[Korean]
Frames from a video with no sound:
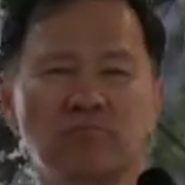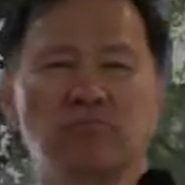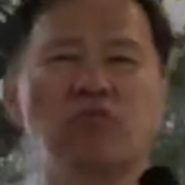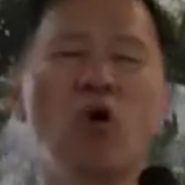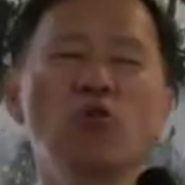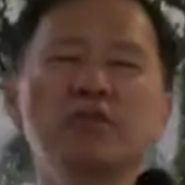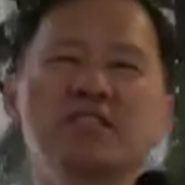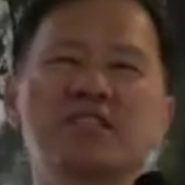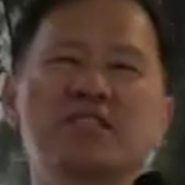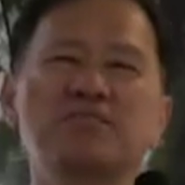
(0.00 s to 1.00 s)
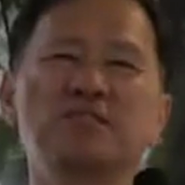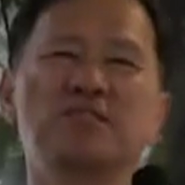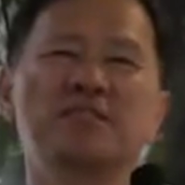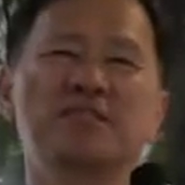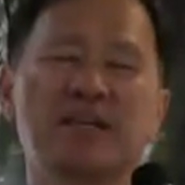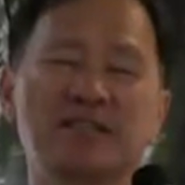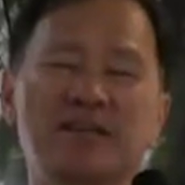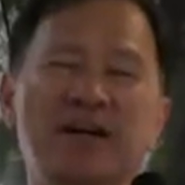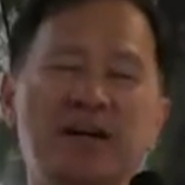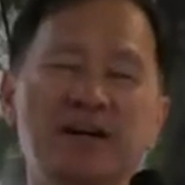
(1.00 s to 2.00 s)
무거운 짐진
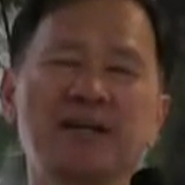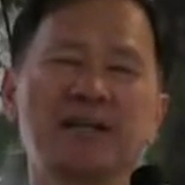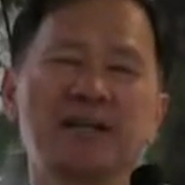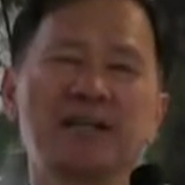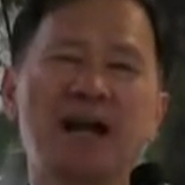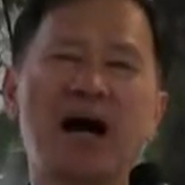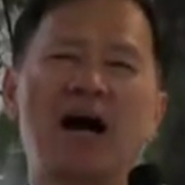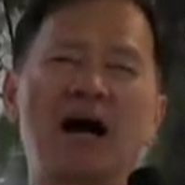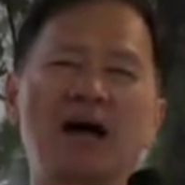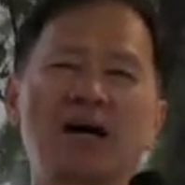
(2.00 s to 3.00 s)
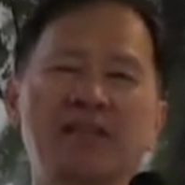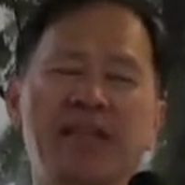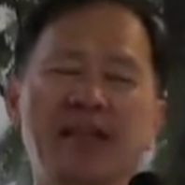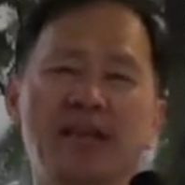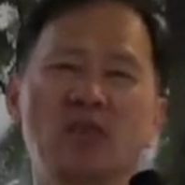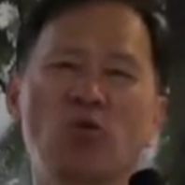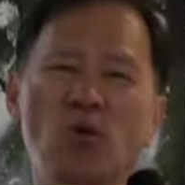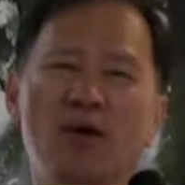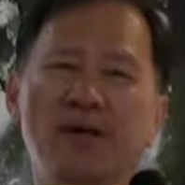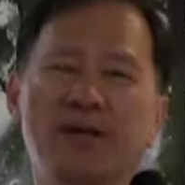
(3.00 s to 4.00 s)
자들아 다 내게로
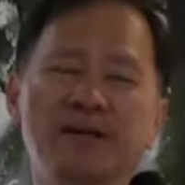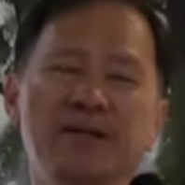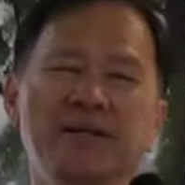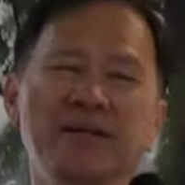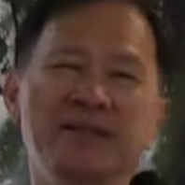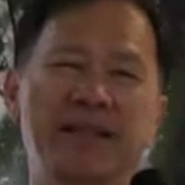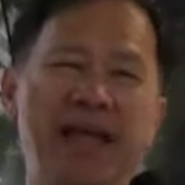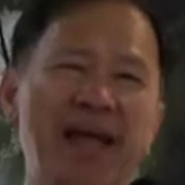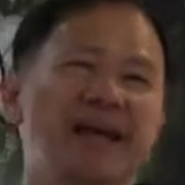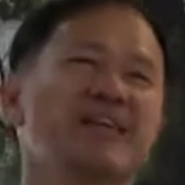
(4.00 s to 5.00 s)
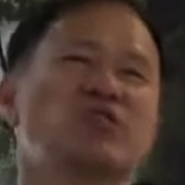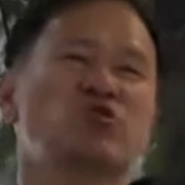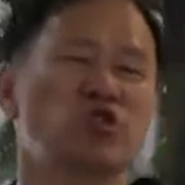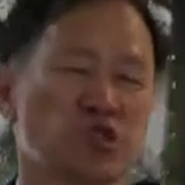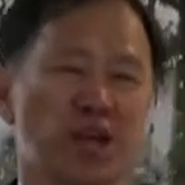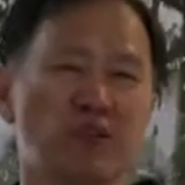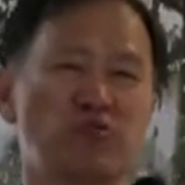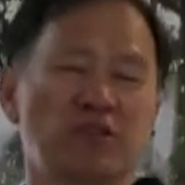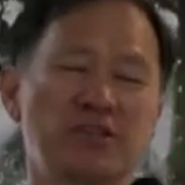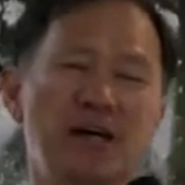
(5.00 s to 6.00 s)
와라. 내가 쉬게
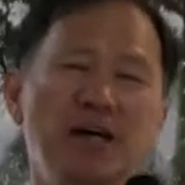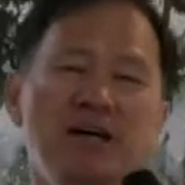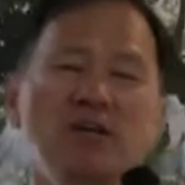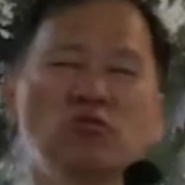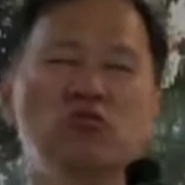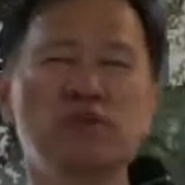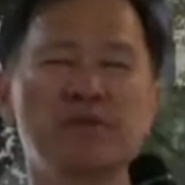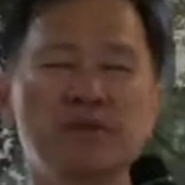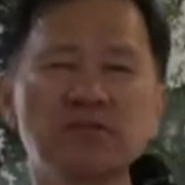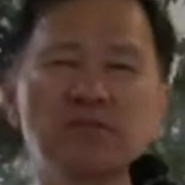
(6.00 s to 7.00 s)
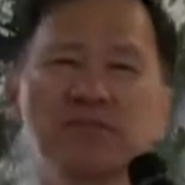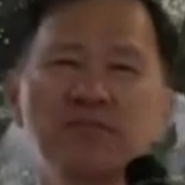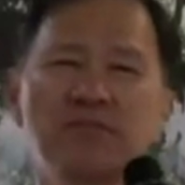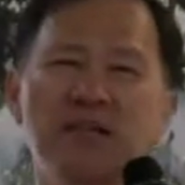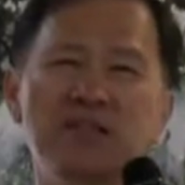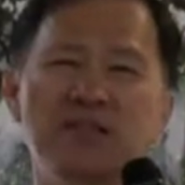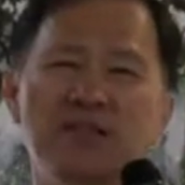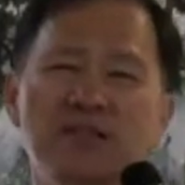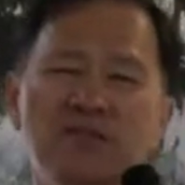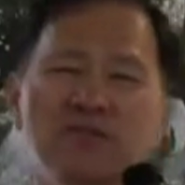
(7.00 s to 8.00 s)
해주리라. 주님께서 그렇게
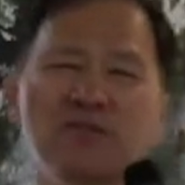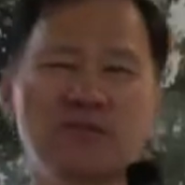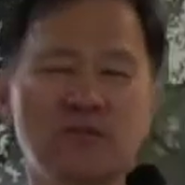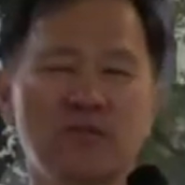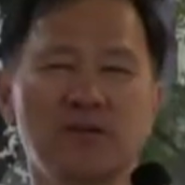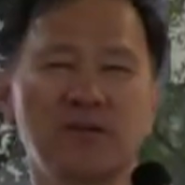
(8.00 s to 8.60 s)
말씀하시는 것은요